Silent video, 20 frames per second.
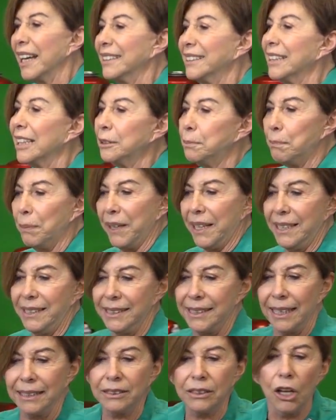estas
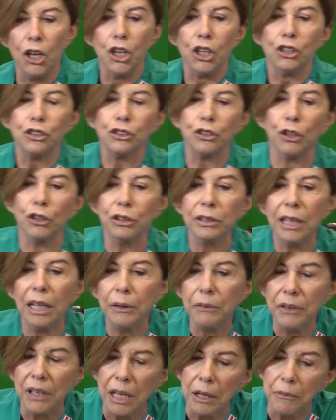pinzas, son
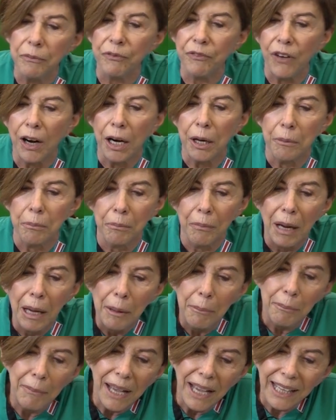de Dream Farm.
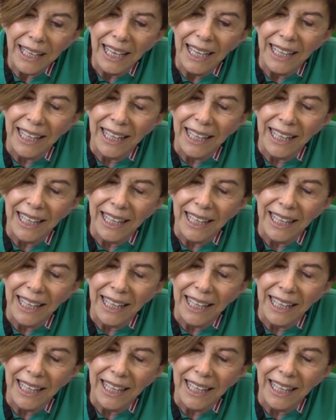Vea qué